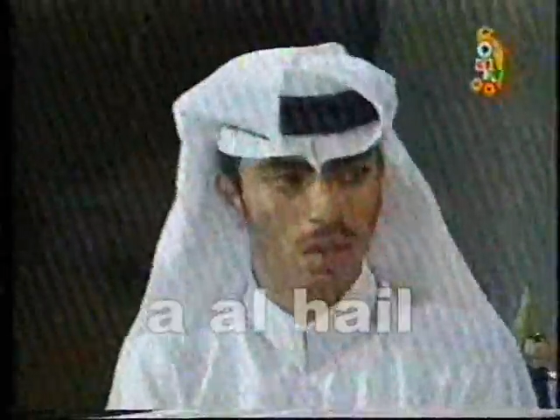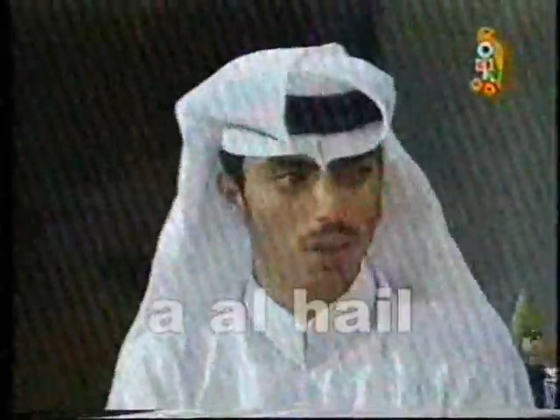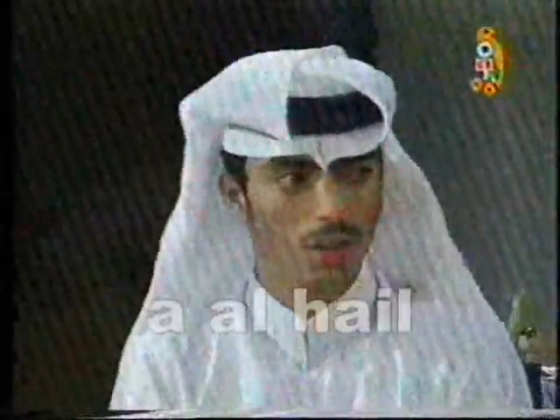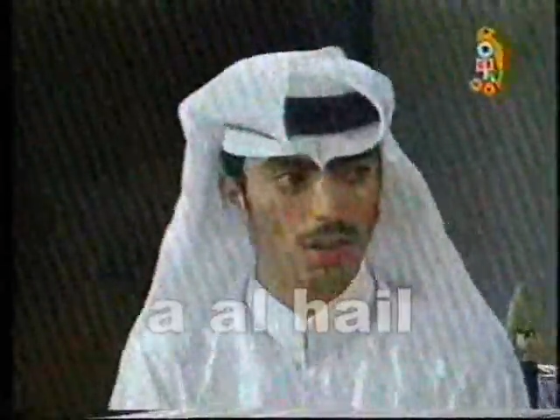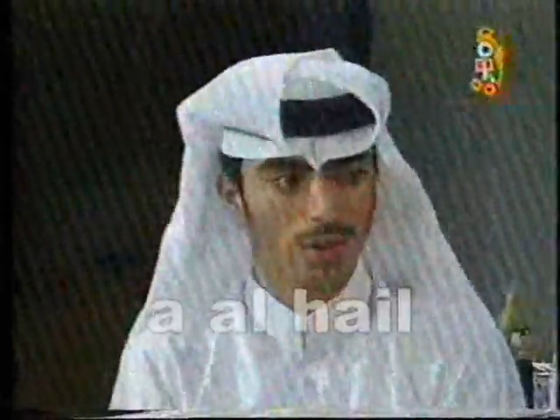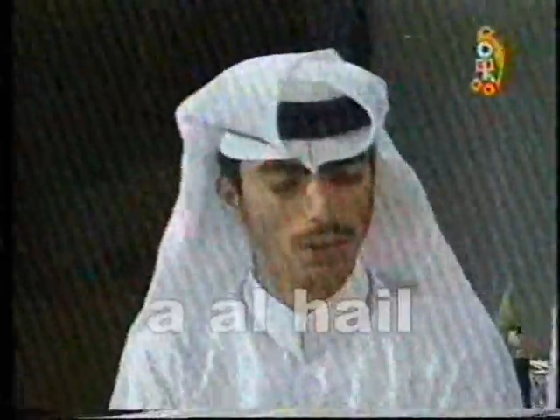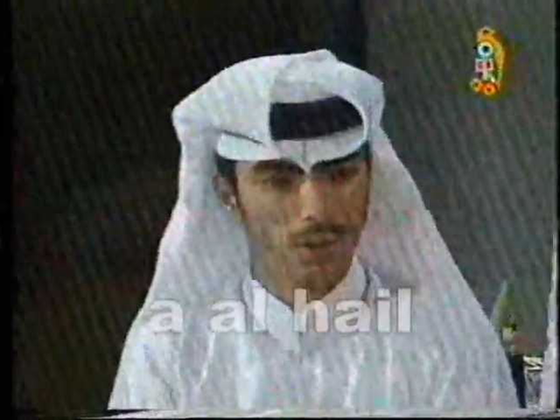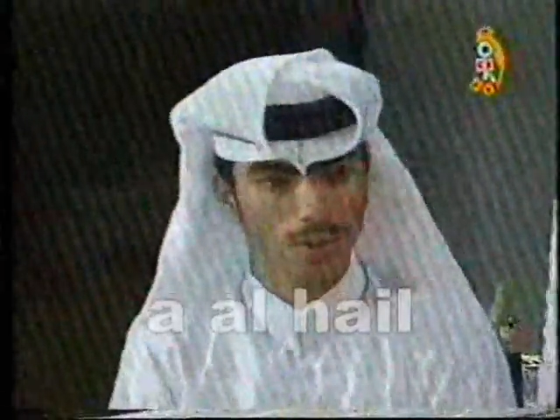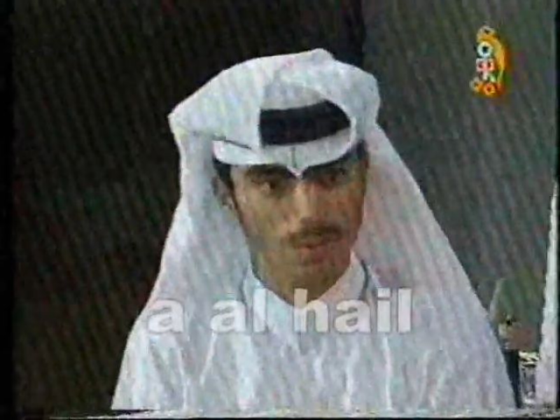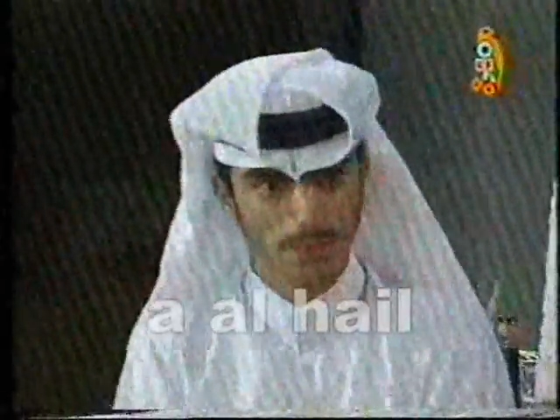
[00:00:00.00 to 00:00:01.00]
مثلا انا
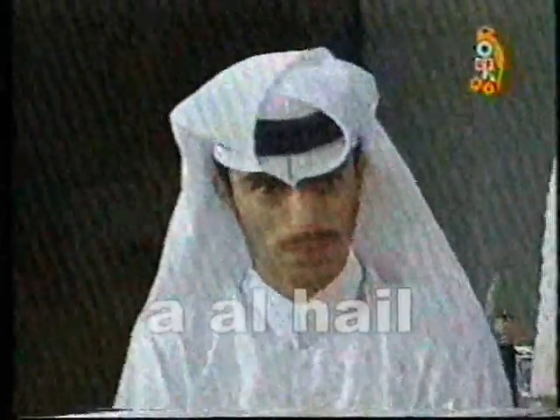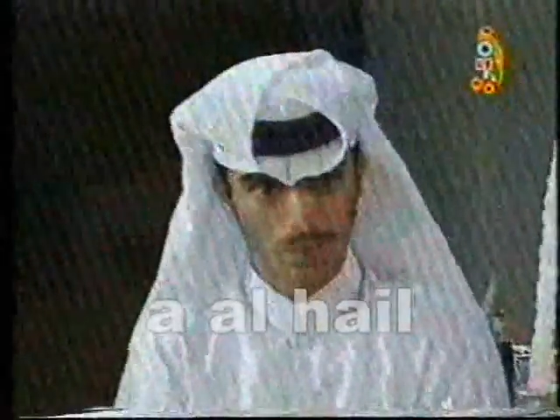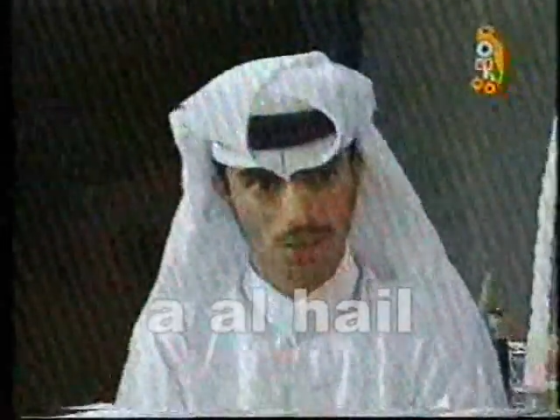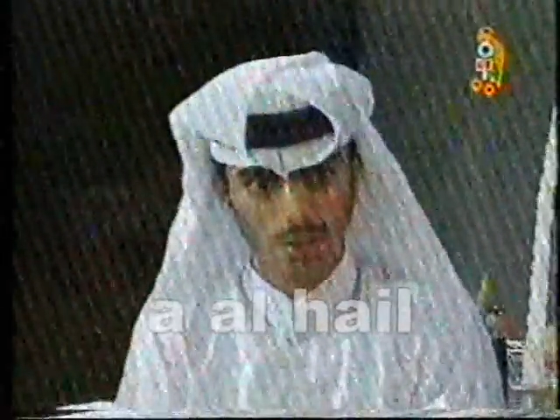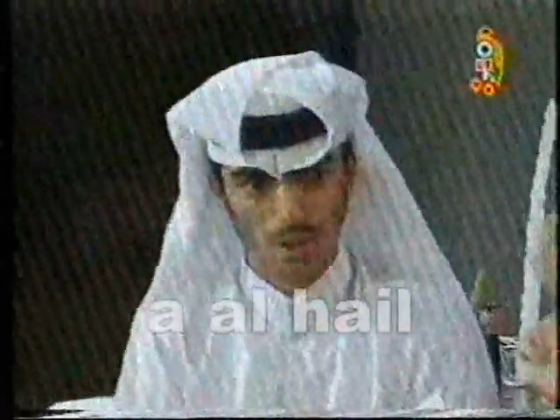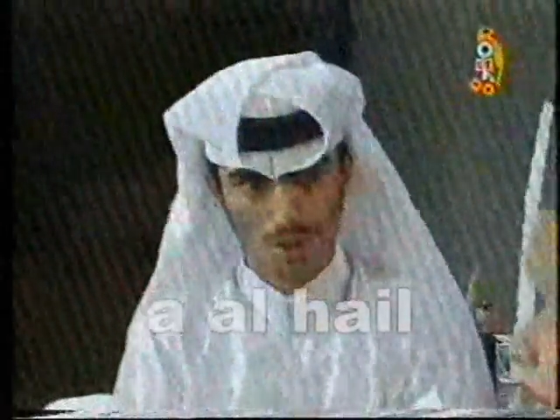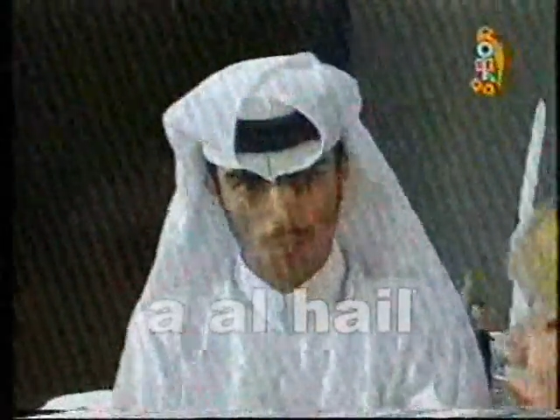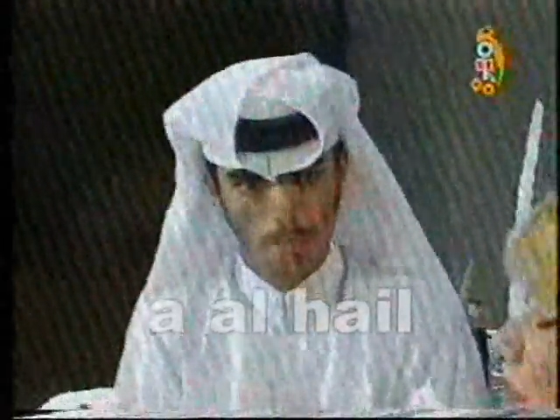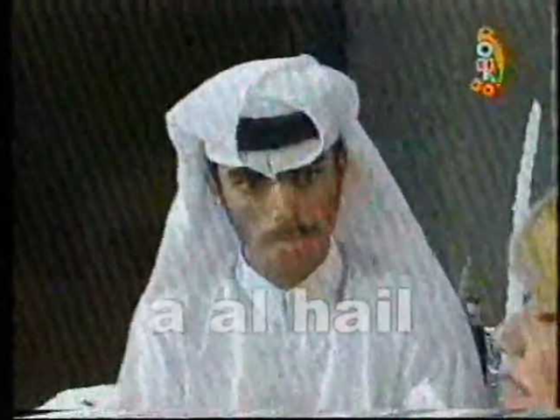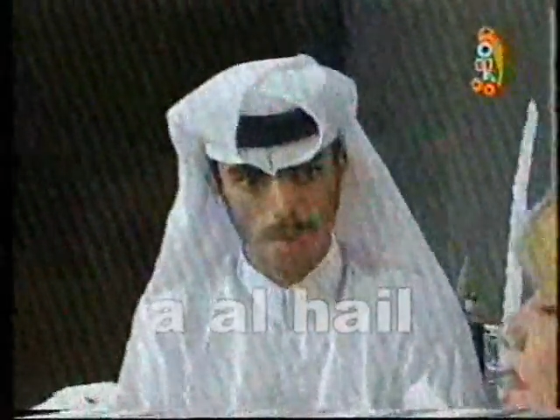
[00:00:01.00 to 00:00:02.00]
احب الرياضه وبنفس
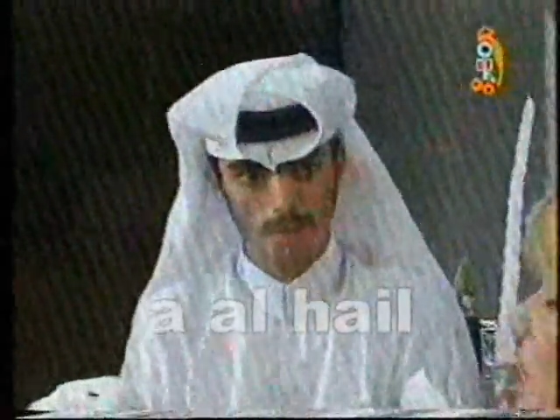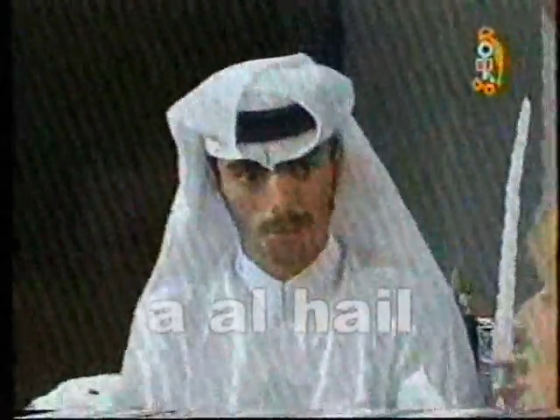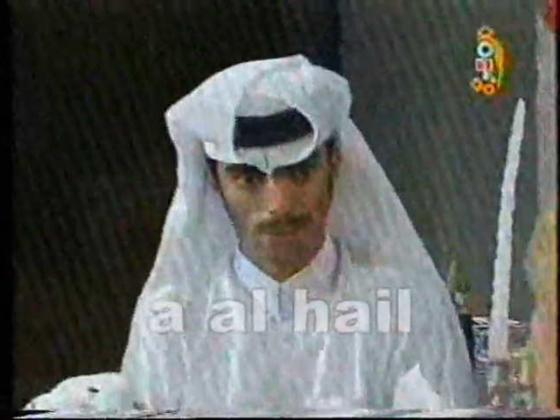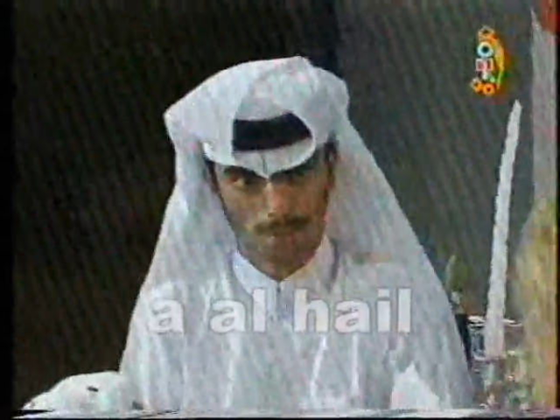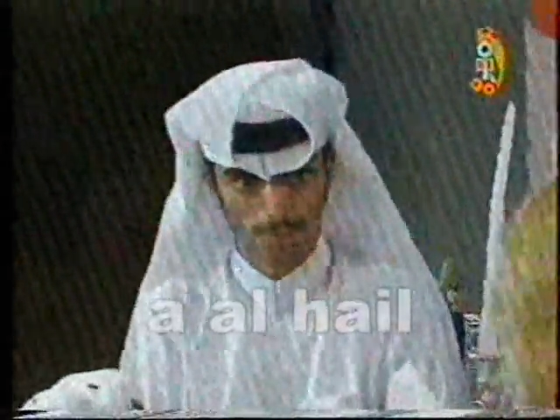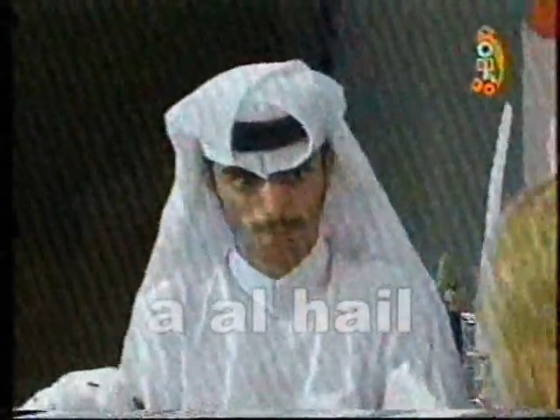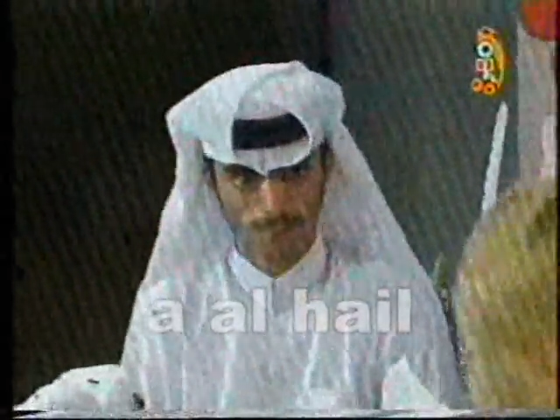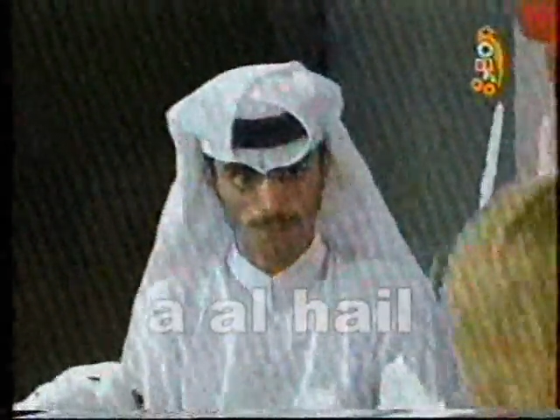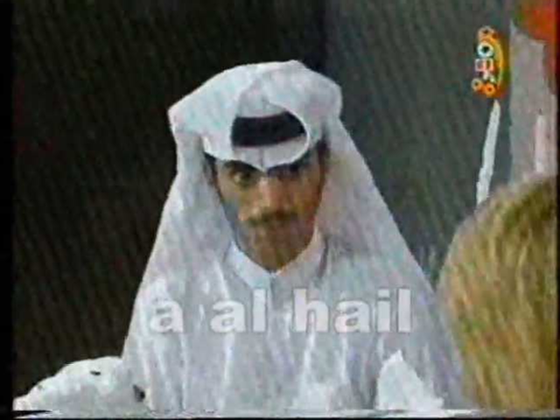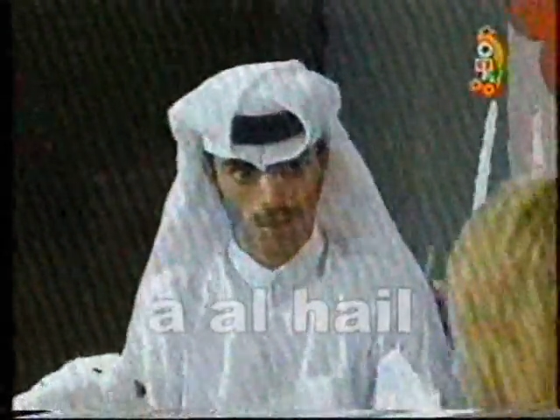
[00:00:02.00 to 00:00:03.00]
الوقت احب اسمع الموسيقى